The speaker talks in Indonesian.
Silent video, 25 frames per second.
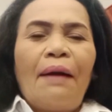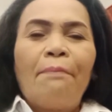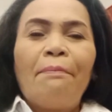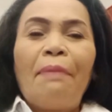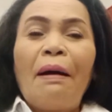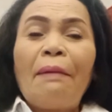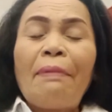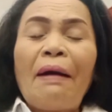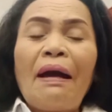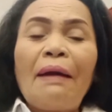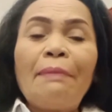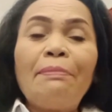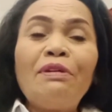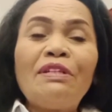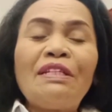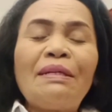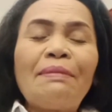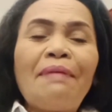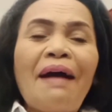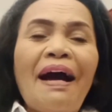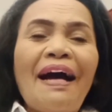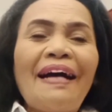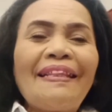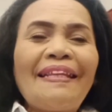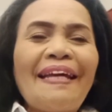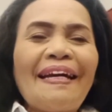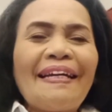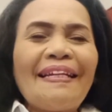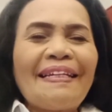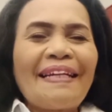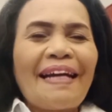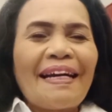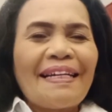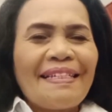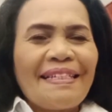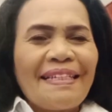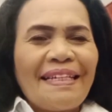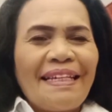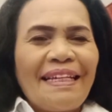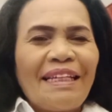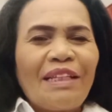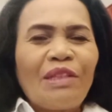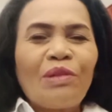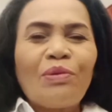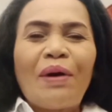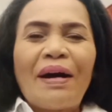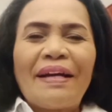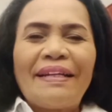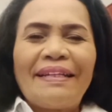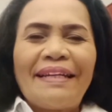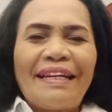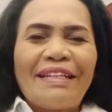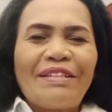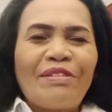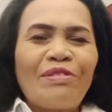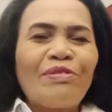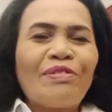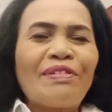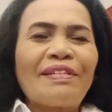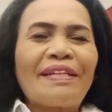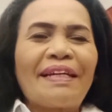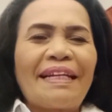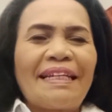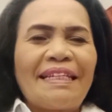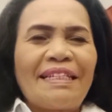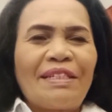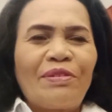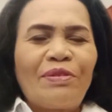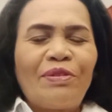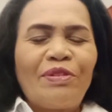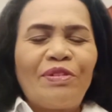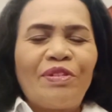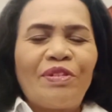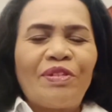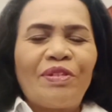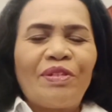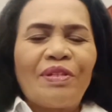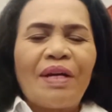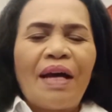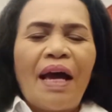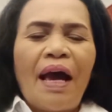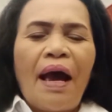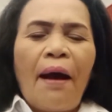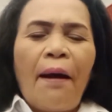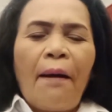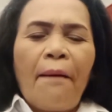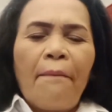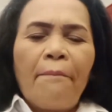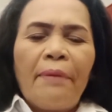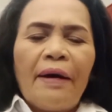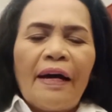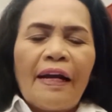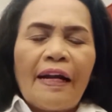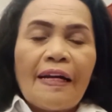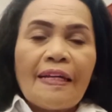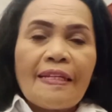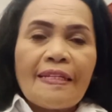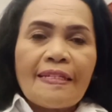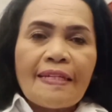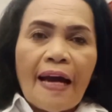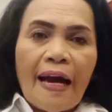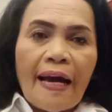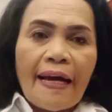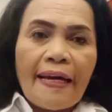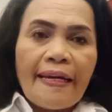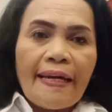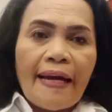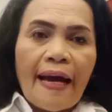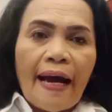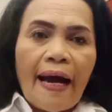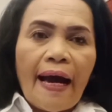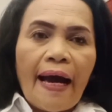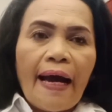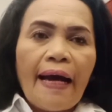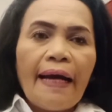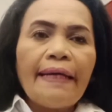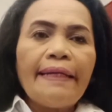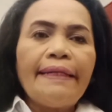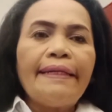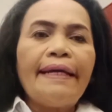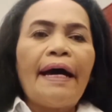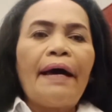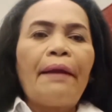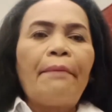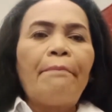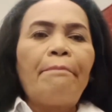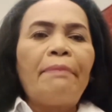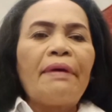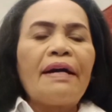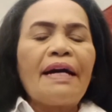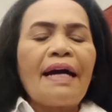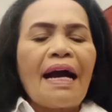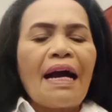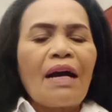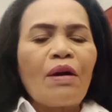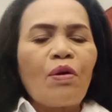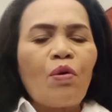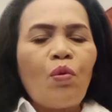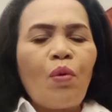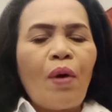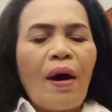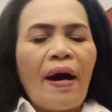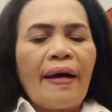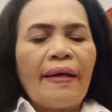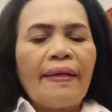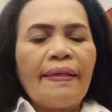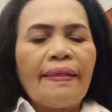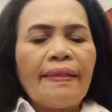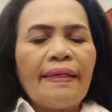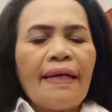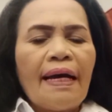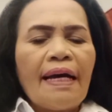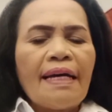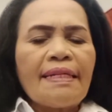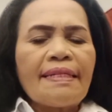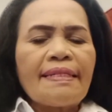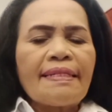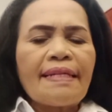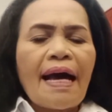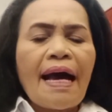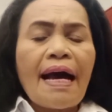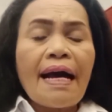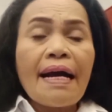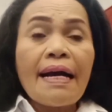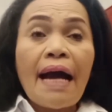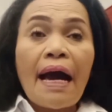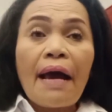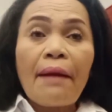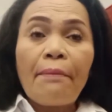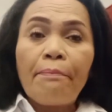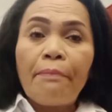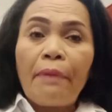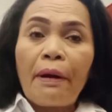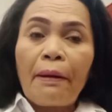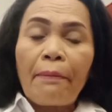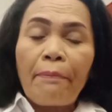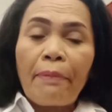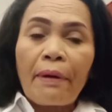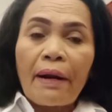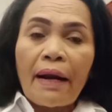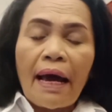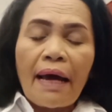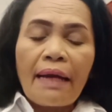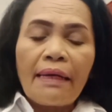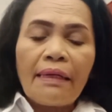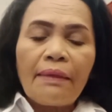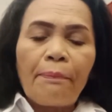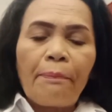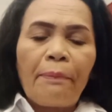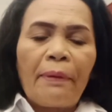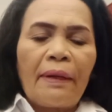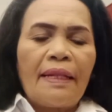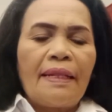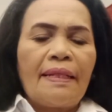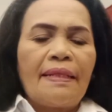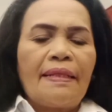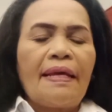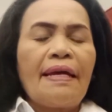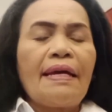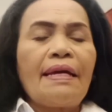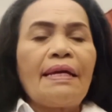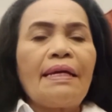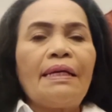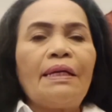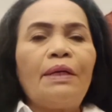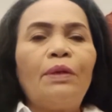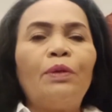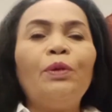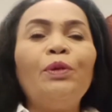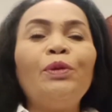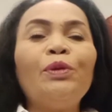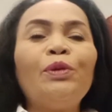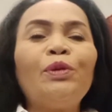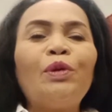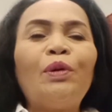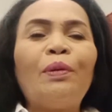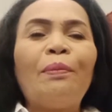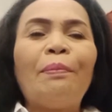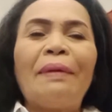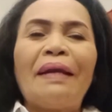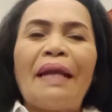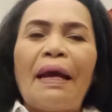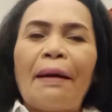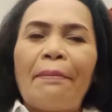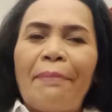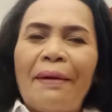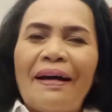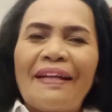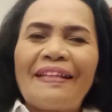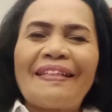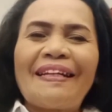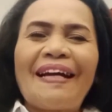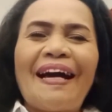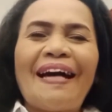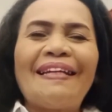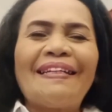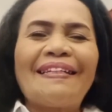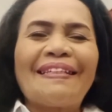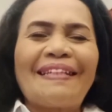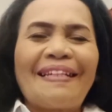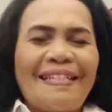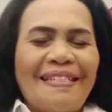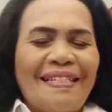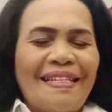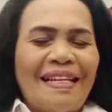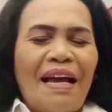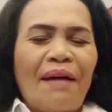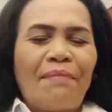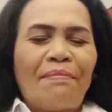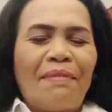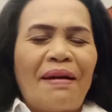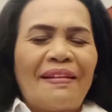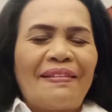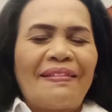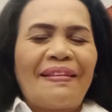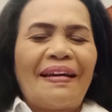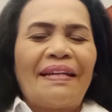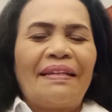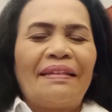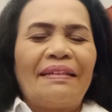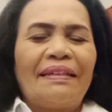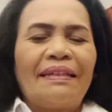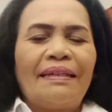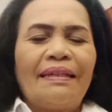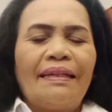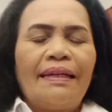Bapak Ibu jemaat yang dikasihi Tuhan Yesus Kristus, percaya dan pengakuan sangat berperan penting untuk mendapatkan keselamatan.